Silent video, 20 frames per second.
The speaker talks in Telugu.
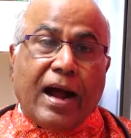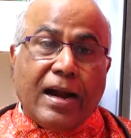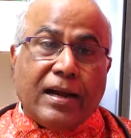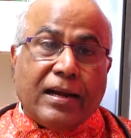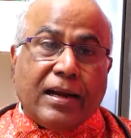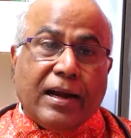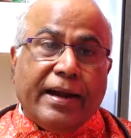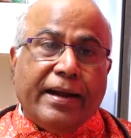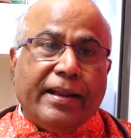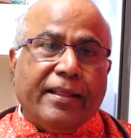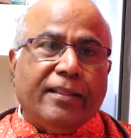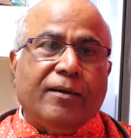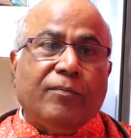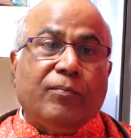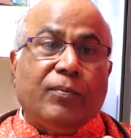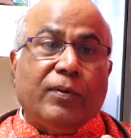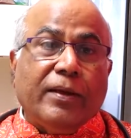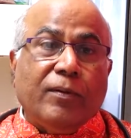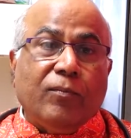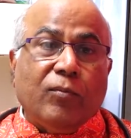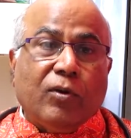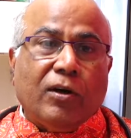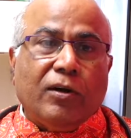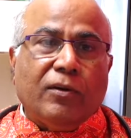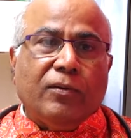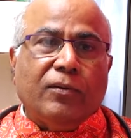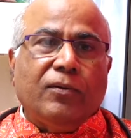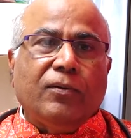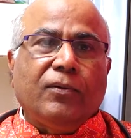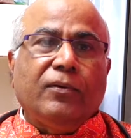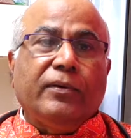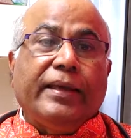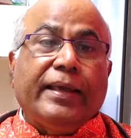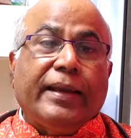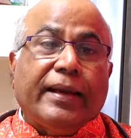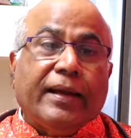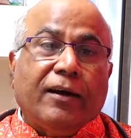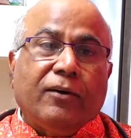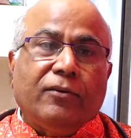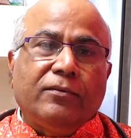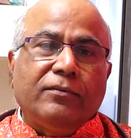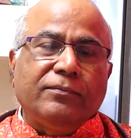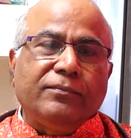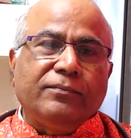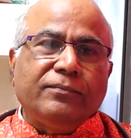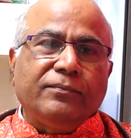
ఆటలాడేటప్పుడు ఎముకలు ఎరగవు